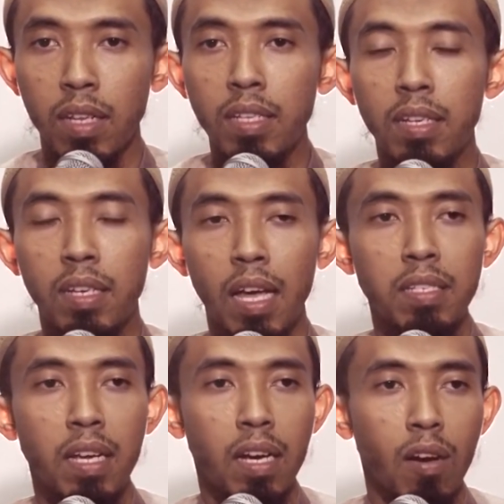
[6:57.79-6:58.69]
Di,
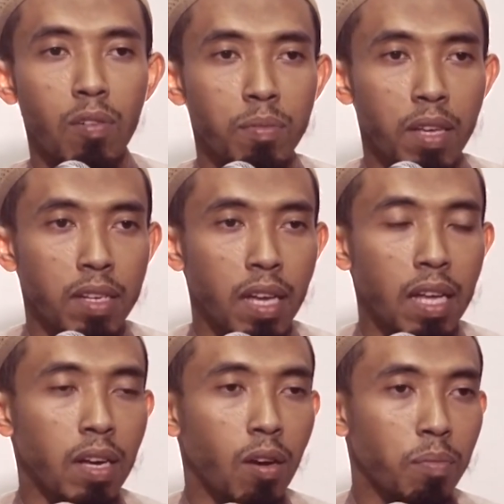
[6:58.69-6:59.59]
diajak kaumnya
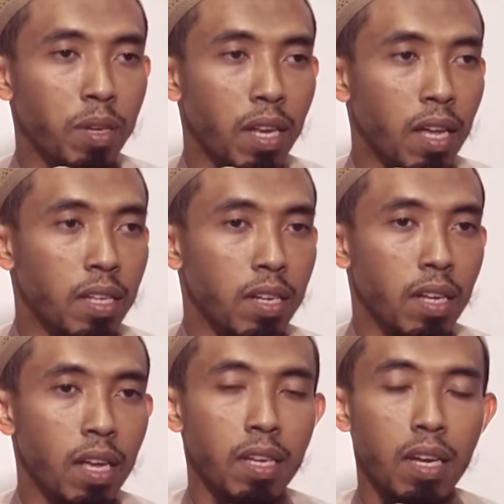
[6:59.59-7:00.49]
diajak kabilahnya
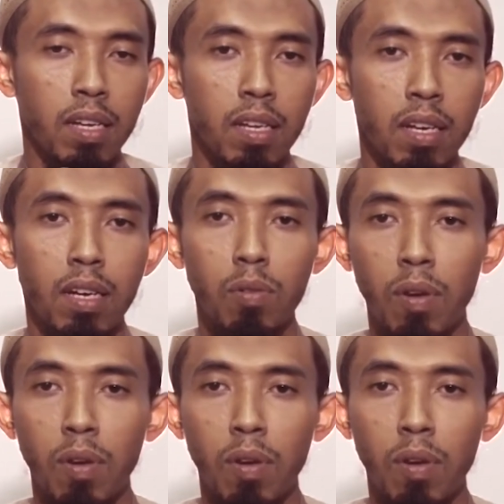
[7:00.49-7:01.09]
diajak